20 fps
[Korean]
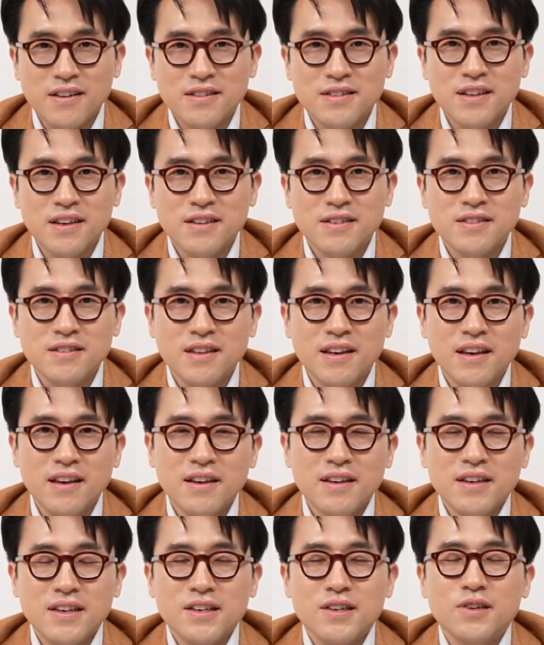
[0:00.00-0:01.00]
근데 그때
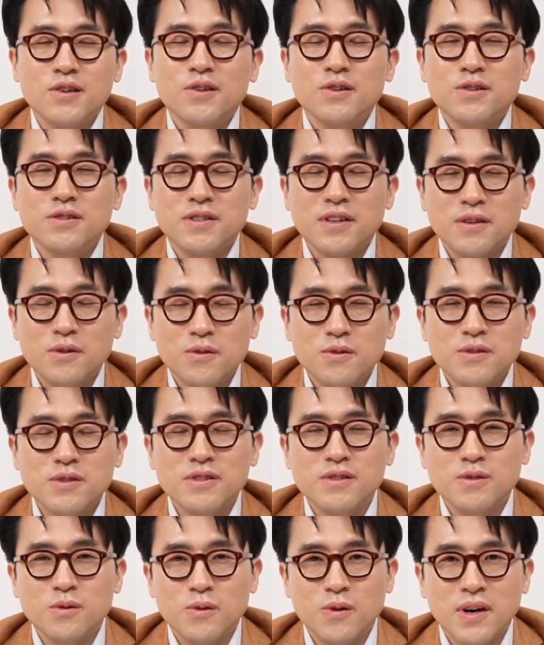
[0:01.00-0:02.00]
어, 새로운
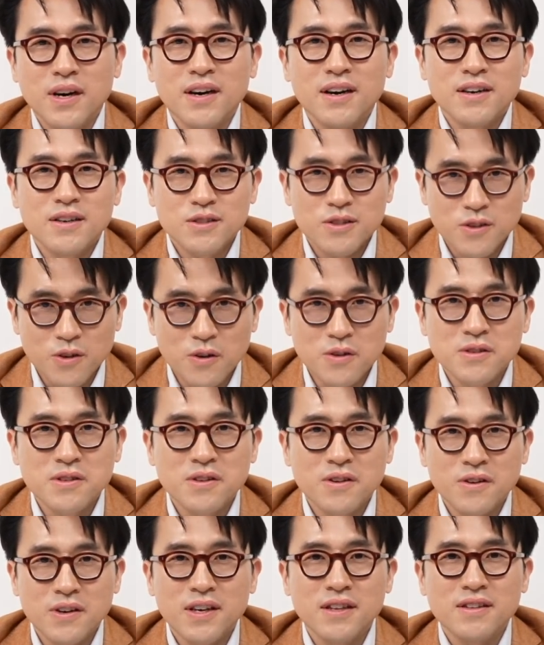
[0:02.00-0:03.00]
시도와
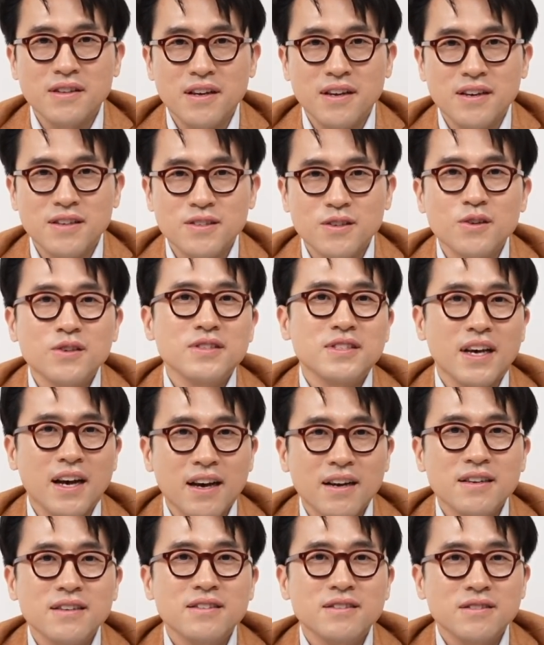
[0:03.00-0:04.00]
격려에 따라서
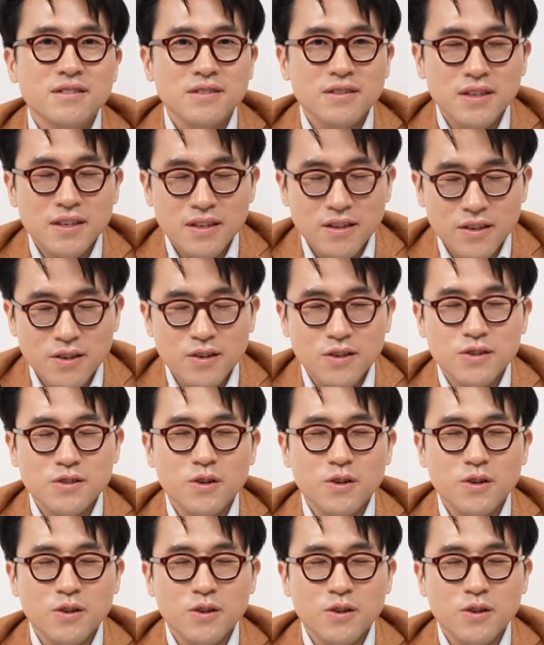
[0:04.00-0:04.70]
작은 어,